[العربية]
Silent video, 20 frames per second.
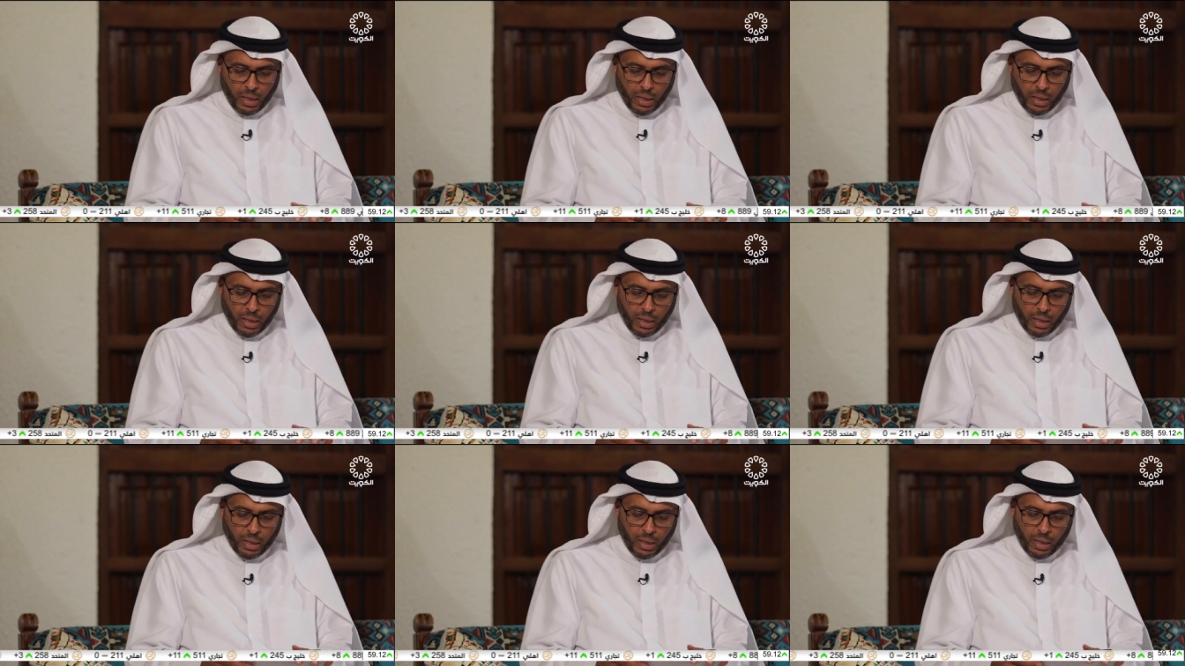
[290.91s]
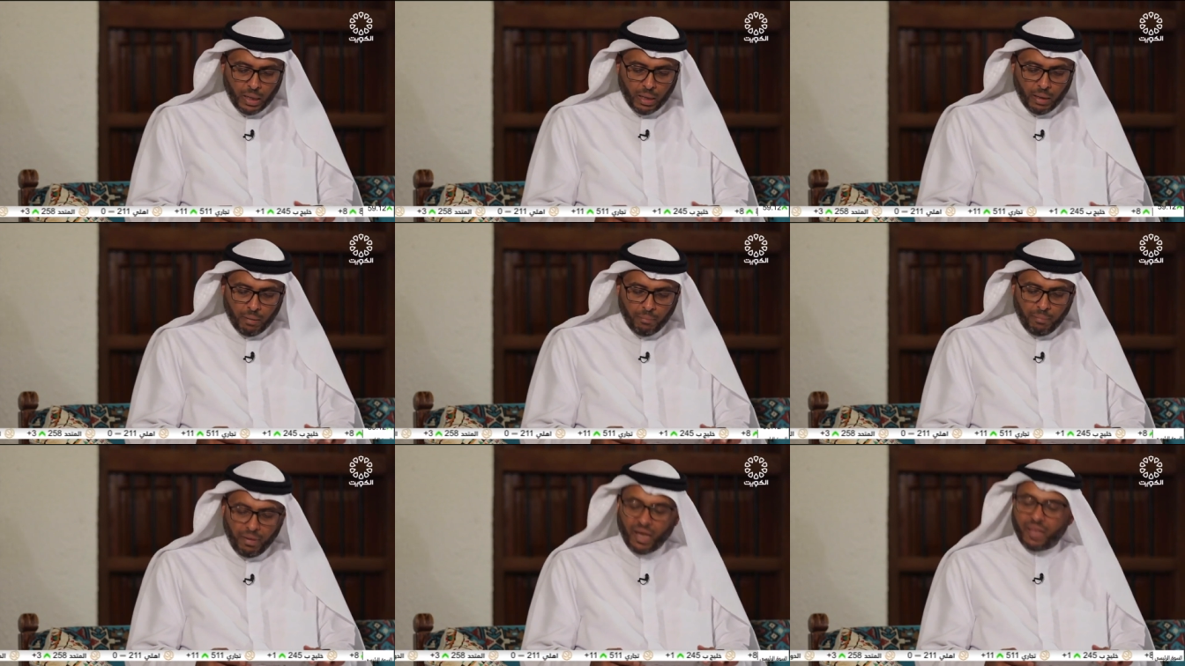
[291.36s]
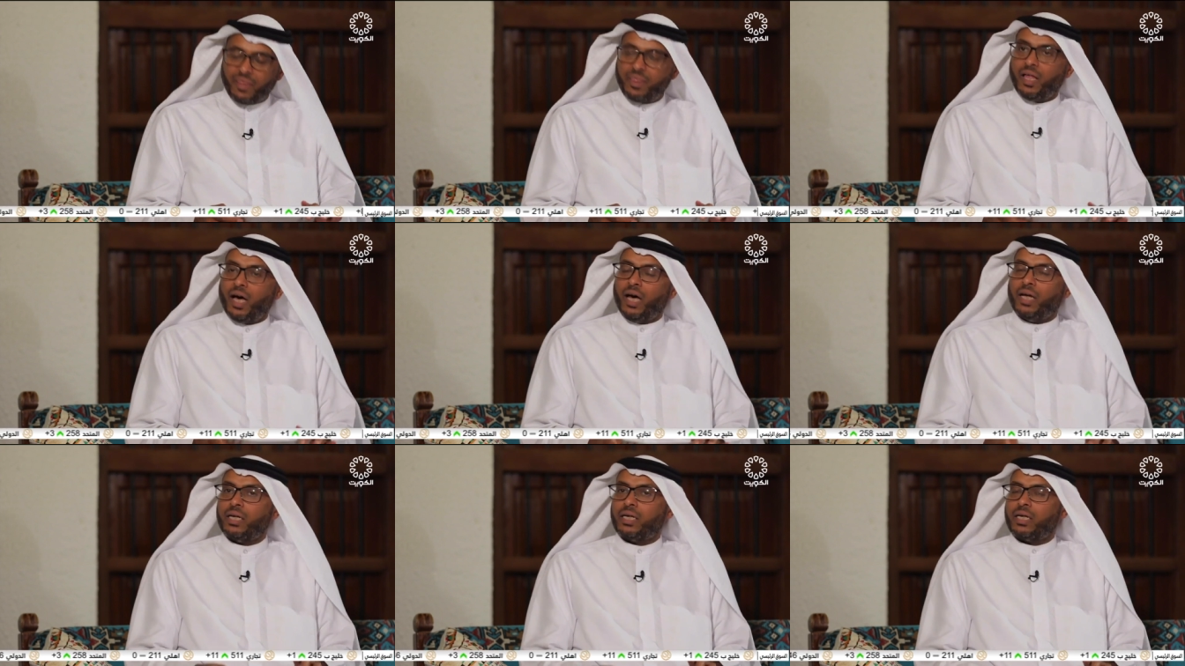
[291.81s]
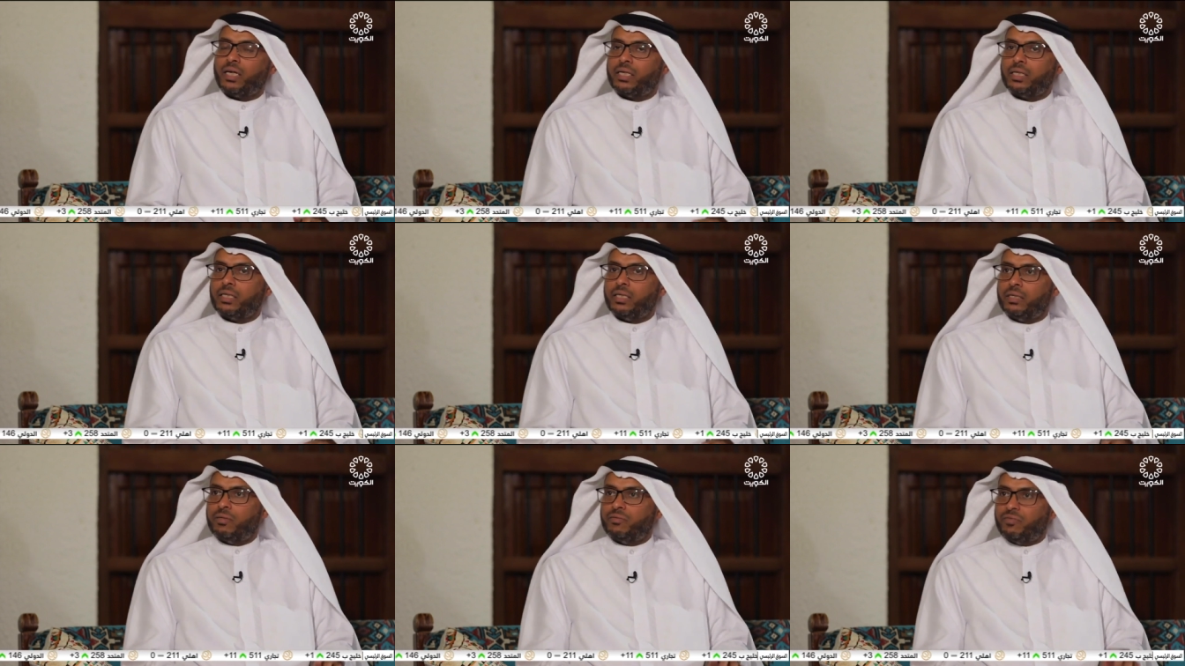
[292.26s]
آه، بعد ذلك
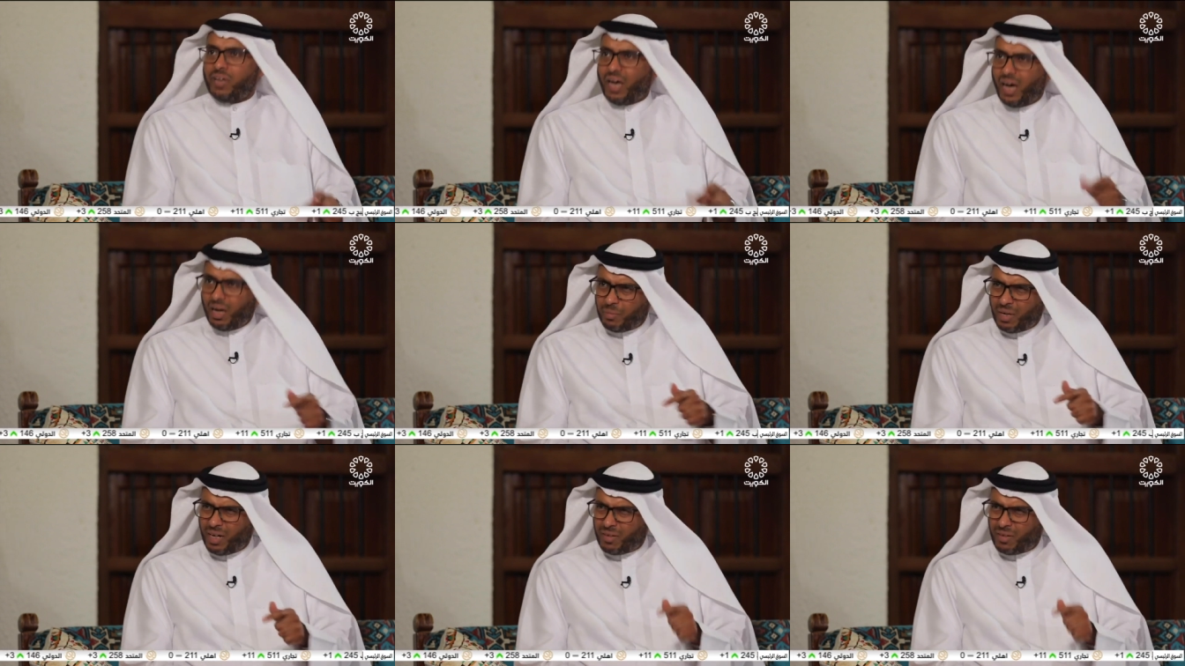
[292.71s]
في عام